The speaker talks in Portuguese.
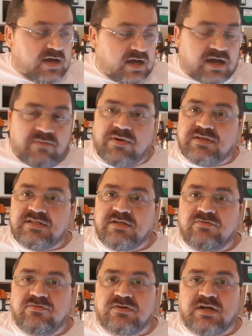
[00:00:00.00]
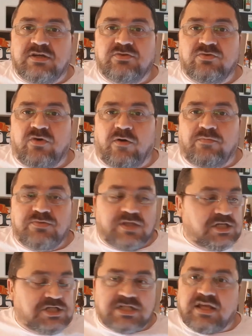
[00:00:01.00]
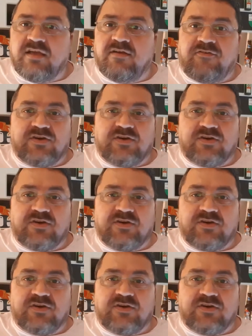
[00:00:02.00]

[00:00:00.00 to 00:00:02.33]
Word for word: acabar sendo caindo no golpe. Tem gente que